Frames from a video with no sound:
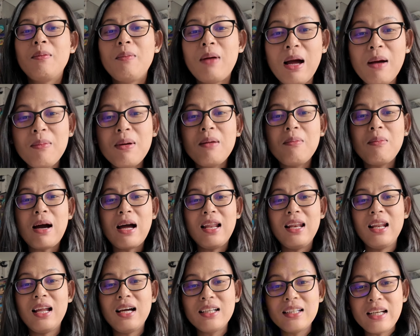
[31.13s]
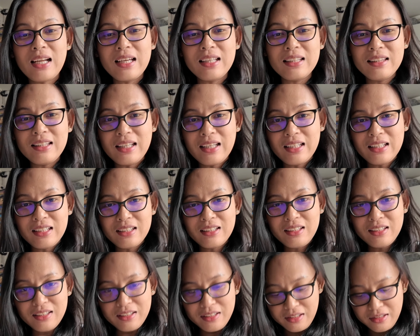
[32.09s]
Kabababa lang
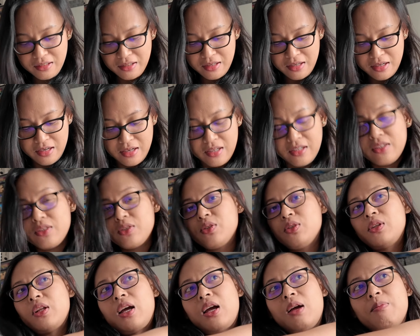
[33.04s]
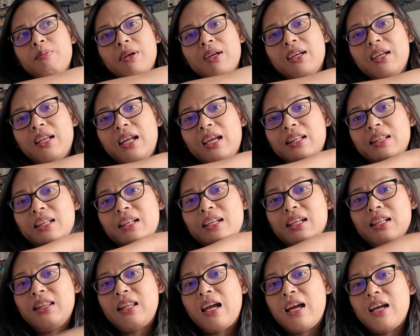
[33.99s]
natin. So, nakapag-ready
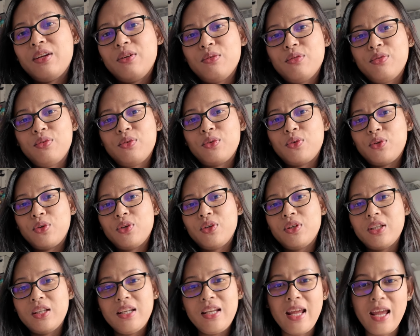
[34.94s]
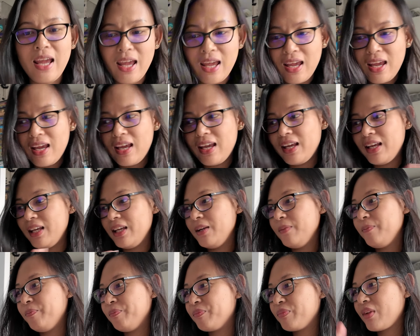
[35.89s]
na tayo for the day.
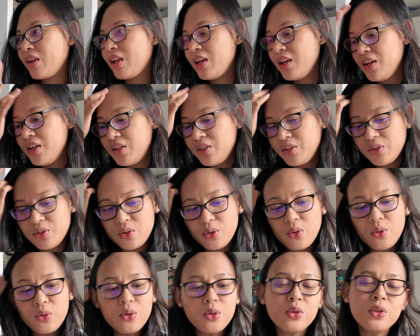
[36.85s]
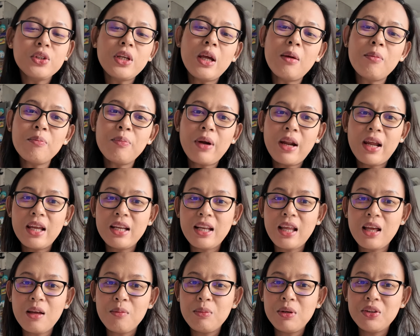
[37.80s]
So, syempre,
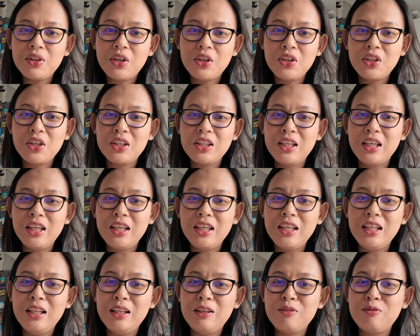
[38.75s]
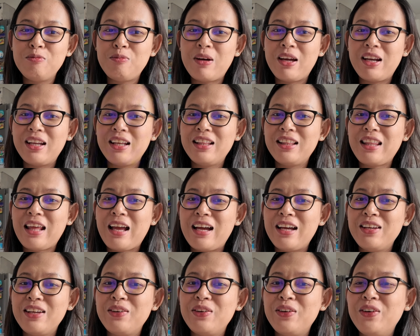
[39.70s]
naka-maternity leave pa rin
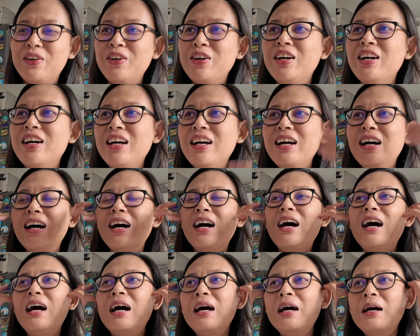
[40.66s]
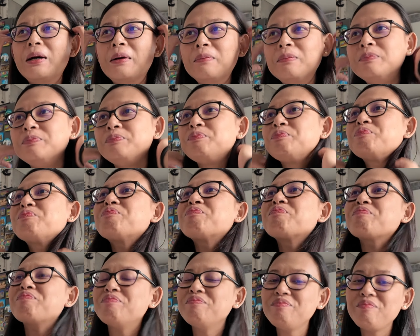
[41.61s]
tayo. Um,
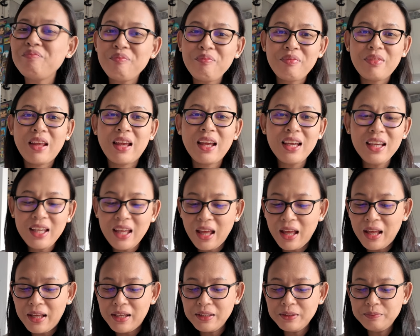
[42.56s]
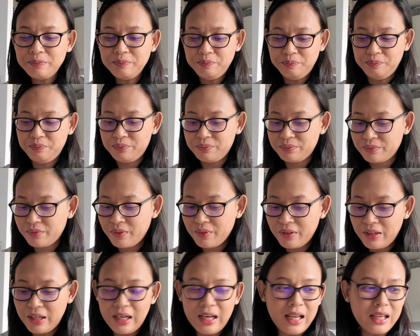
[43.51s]
kaya,
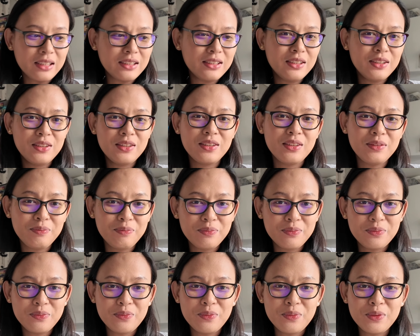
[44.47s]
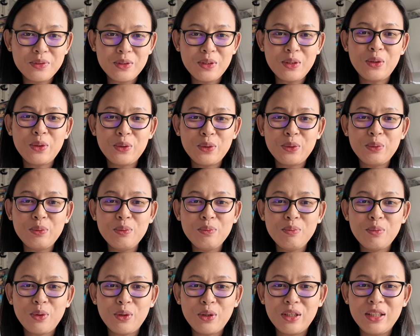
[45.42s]
relax, slow
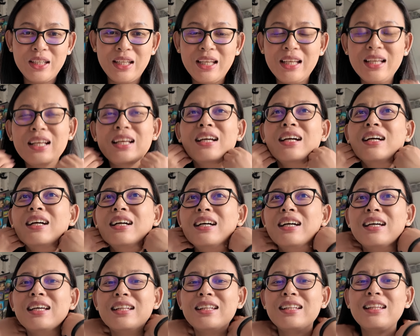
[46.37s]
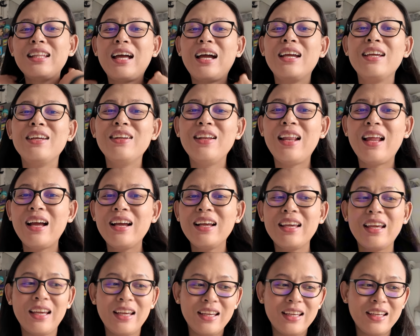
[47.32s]
morning tayo
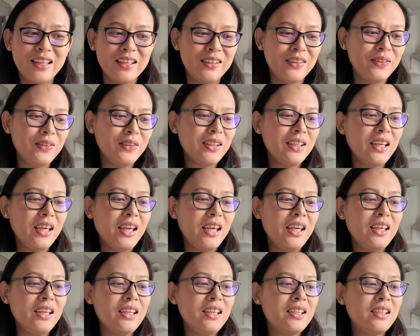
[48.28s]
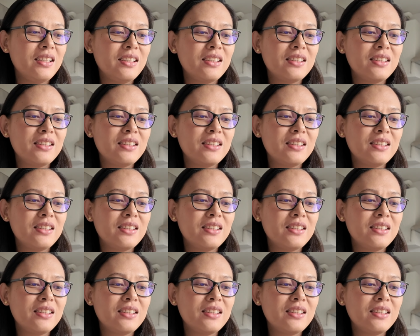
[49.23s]
lagi. Okay.